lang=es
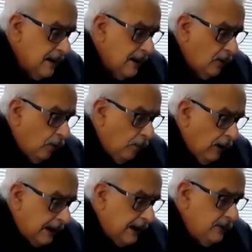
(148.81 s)
como
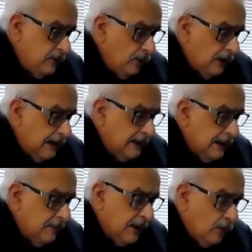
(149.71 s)
aquello que es la
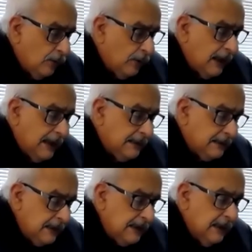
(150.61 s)
mejor
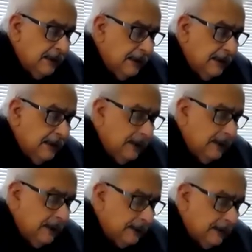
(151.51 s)
garantía del Estado
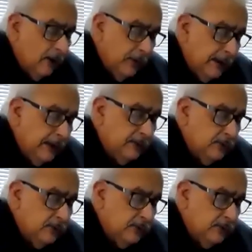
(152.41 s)
de Derecho y de
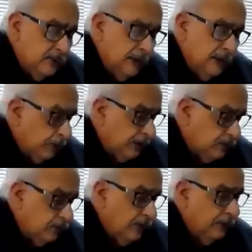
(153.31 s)
la protección de
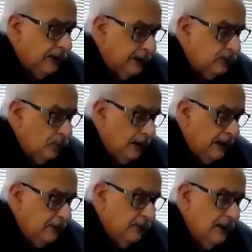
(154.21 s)
los derechos
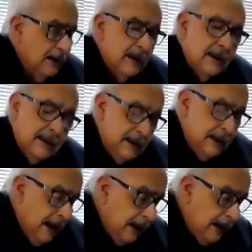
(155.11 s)
humanos y
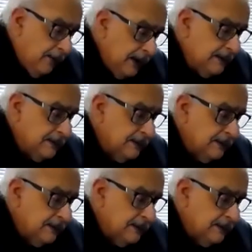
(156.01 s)
a la vez